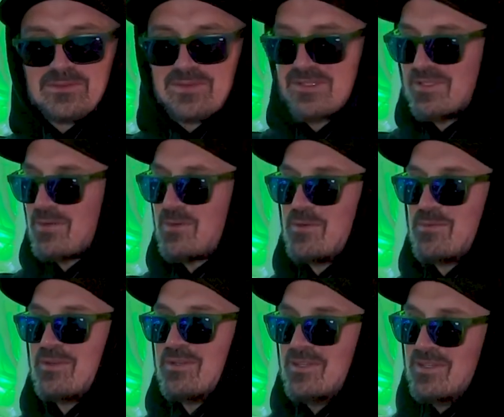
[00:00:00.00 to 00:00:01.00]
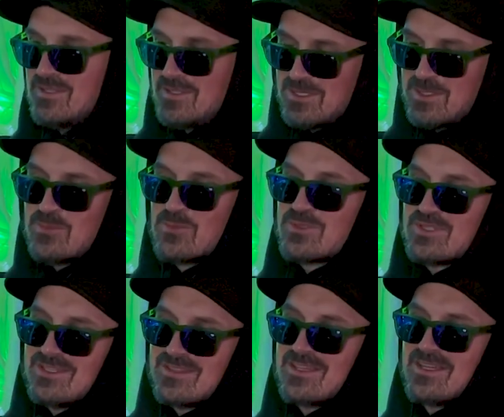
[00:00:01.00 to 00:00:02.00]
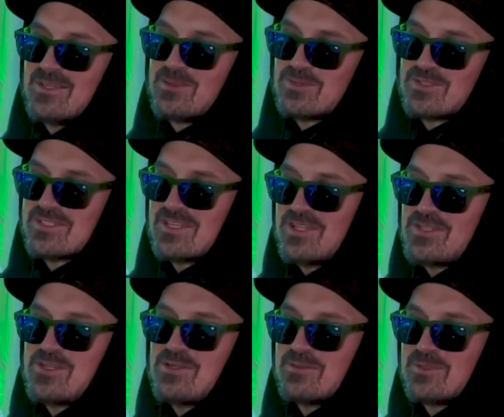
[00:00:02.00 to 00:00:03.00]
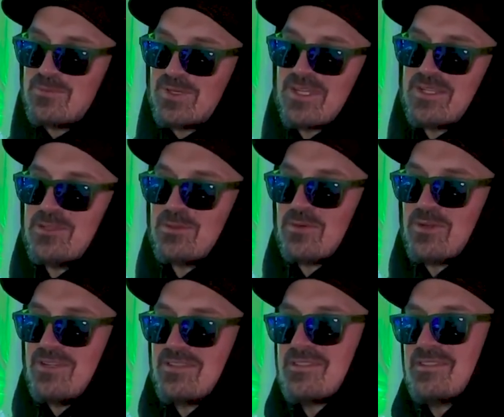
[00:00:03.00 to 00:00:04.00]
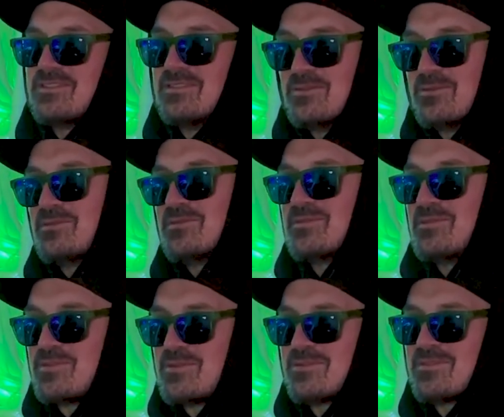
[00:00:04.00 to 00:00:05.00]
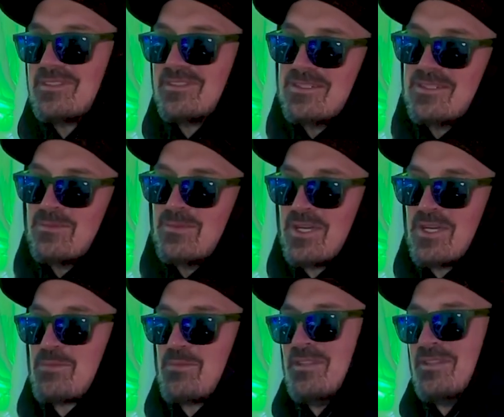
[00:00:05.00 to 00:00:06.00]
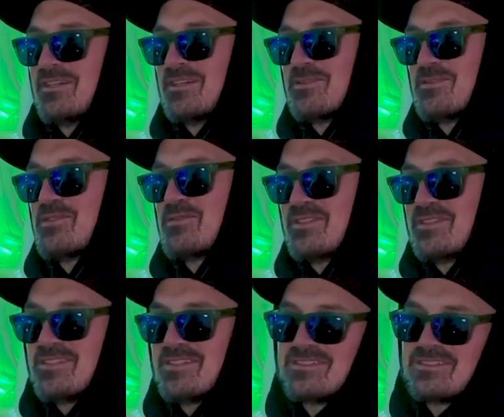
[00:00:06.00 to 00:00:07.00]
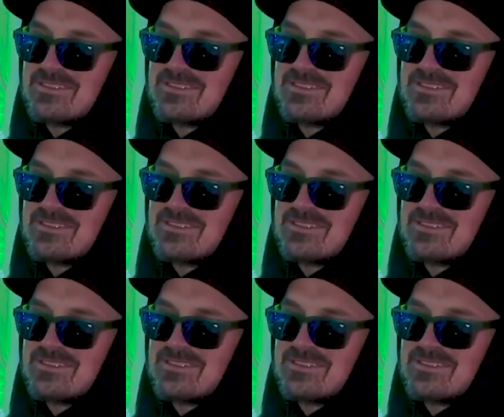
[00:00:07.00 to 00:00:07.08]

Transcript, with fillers: не были знакомы. И к нему залетали, тоже скречили. Он там приходил, ругался. Ну, то есть, мы как шпана, короче, везде.